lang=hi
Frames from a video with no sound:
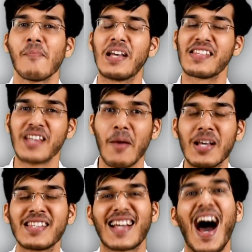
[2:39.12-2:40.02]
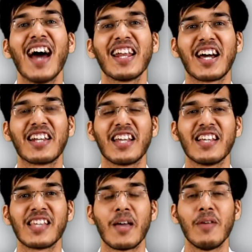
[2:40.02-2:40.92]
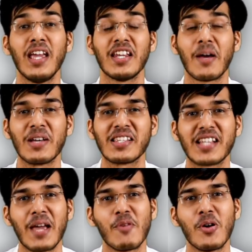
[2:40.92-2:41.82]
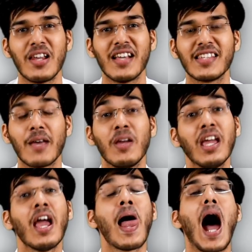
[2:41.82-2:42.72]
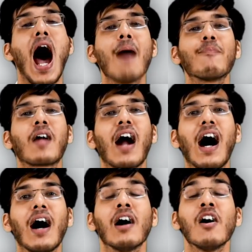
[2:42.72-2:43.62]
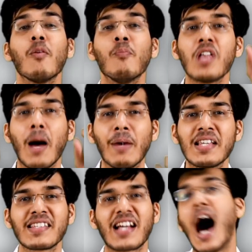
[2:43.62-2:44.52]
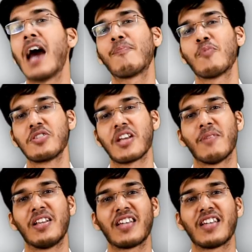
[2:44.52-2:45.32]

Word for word: बस नमस्कार करने से भी नमस्ते बोलने से भी आपका नमस्कार पुण्य बन